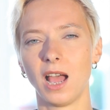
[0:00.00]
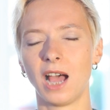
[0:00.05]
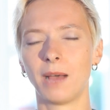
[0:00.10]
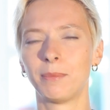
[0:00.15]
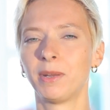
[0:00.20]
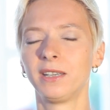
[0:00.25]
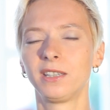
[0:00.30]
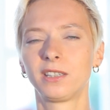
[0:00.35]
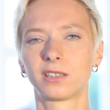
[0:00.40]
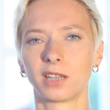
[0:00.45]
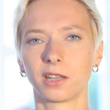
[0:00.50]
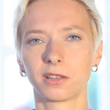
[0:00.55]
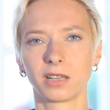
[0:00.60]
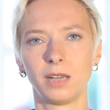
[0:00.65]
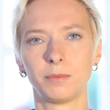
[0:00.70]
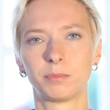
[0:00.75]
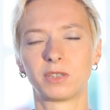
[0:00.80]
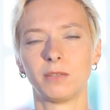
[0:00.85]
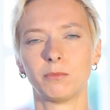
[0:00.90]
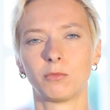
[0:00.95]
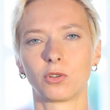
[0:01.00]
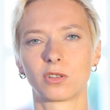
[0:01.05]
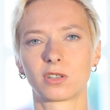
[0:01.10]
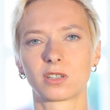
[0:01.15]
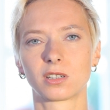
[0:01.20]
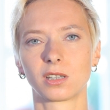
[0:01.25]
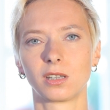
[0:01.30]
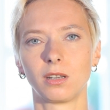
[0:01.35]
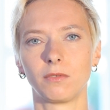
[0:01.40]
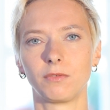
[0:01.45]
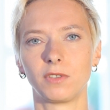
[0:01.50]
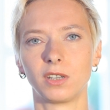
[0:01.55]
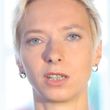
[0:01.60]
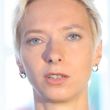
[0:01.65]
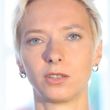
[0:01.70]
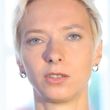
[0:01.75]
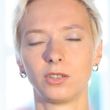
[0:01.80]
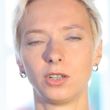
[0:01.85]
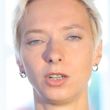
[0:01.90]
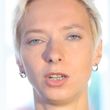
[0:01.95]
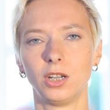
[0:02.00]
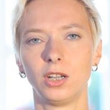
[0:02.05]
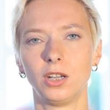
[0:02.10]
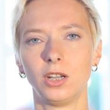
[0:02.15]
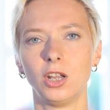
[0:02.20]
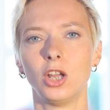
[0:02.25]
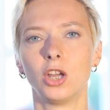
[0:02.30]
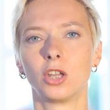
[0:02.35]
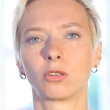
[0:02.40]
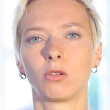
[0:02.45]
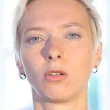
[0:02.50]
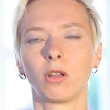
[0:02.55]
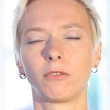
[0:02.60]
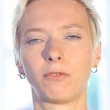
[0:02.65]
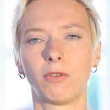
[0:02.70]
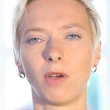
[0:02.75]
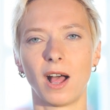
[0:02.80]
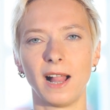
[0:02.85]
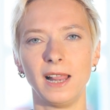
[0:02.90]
Aber nicht deshalb demonstrieren wir, sondern vor